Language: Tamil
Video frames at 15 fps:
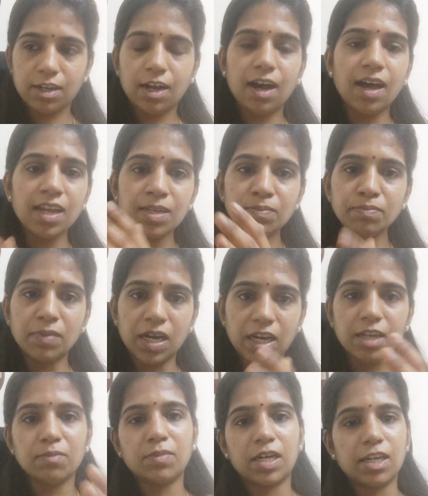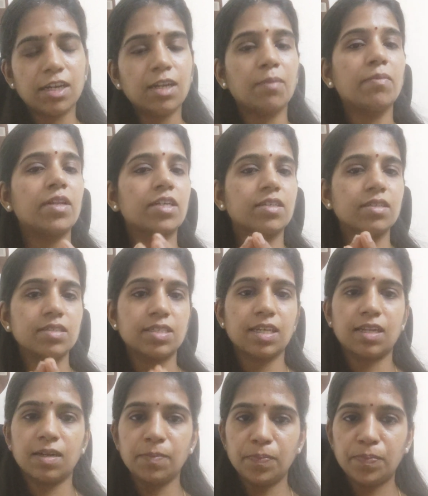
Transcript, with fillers: காலம் மாற மாற நம்மளுக்கு சில